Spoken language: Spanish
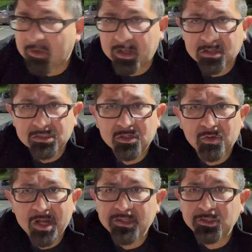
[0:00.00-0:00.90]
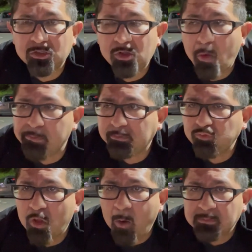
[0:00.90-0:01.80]
restaurante y todo.
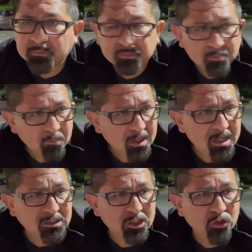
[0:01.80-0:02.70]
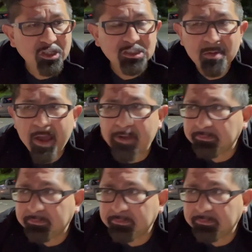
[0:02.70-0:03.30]
Y el señor estaba